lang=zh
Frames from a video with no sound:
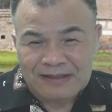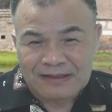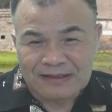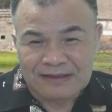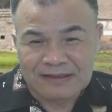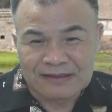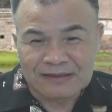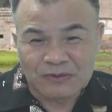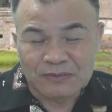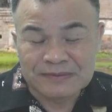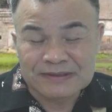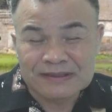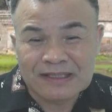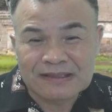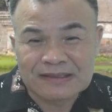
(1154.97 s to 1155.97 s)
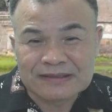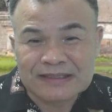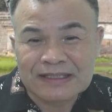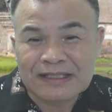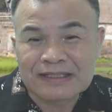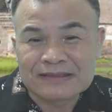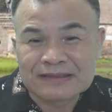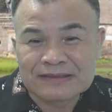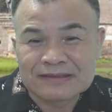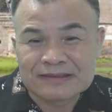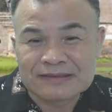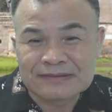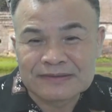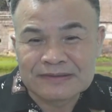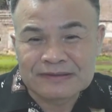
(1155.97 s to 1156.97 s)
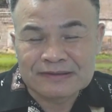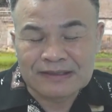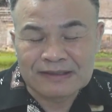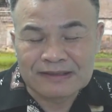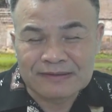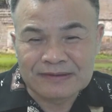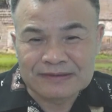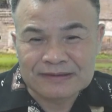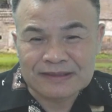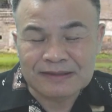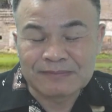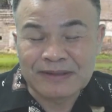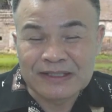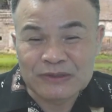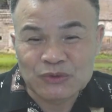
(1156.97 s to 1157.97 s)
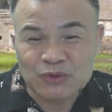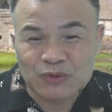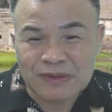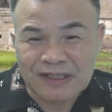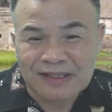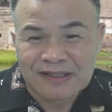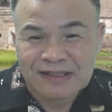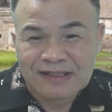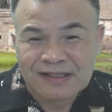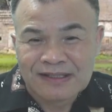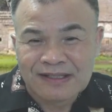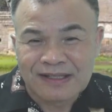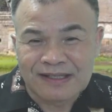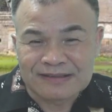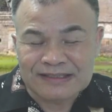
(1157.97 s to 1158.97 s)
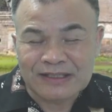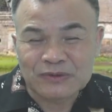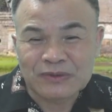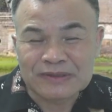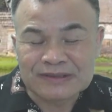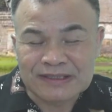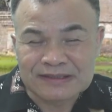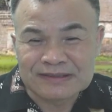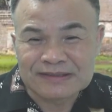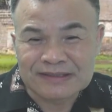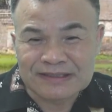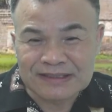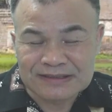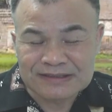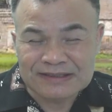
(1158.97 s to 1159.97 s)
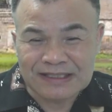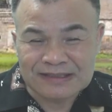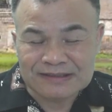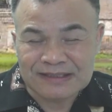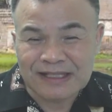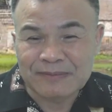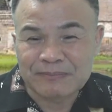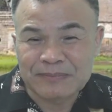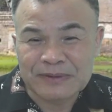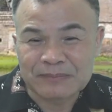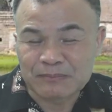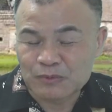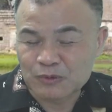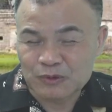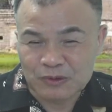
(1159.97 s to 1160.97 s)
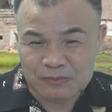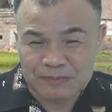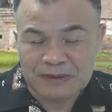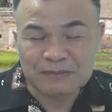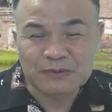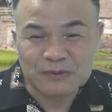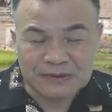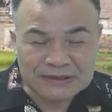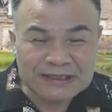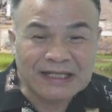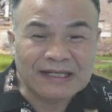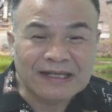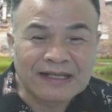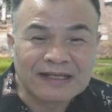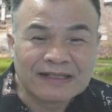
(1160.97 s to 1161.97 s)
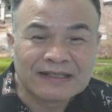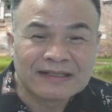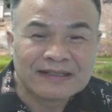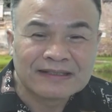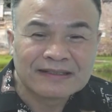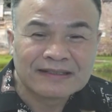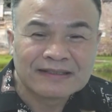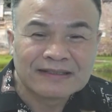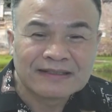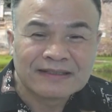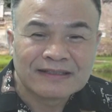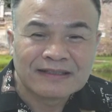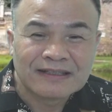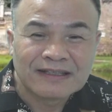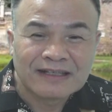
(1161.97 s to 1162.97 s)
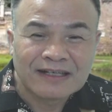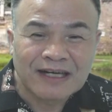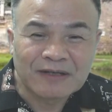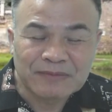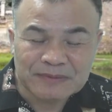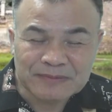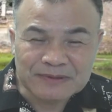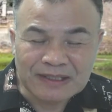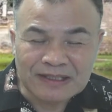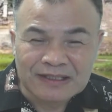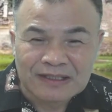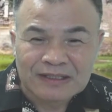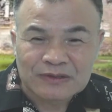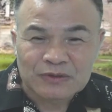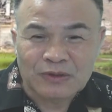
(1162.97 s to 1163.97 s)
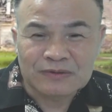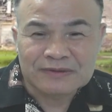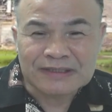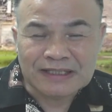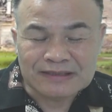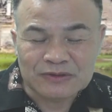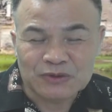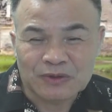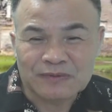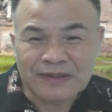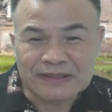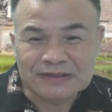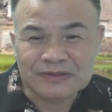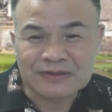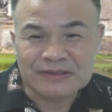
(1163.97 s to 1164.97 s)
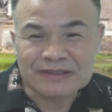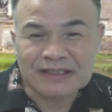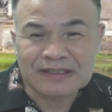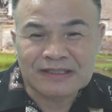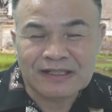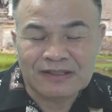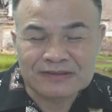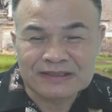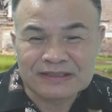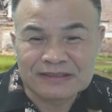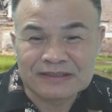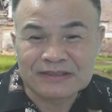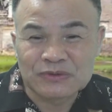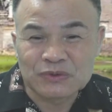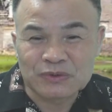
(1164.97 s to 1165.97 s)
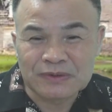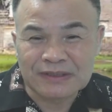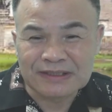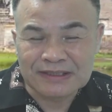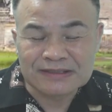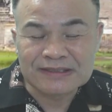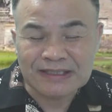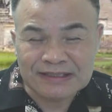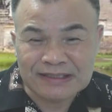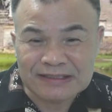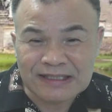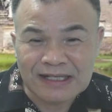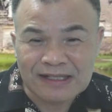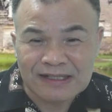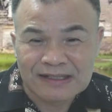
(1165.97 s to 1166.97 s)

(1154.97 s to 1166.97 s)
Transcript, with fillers: 呃，我们知道了天干地支的这个每柱了啊，它对人生的影响，它并不并不一样的啊，并不一样。通常的说法是说，越靠近日柱的影响越大，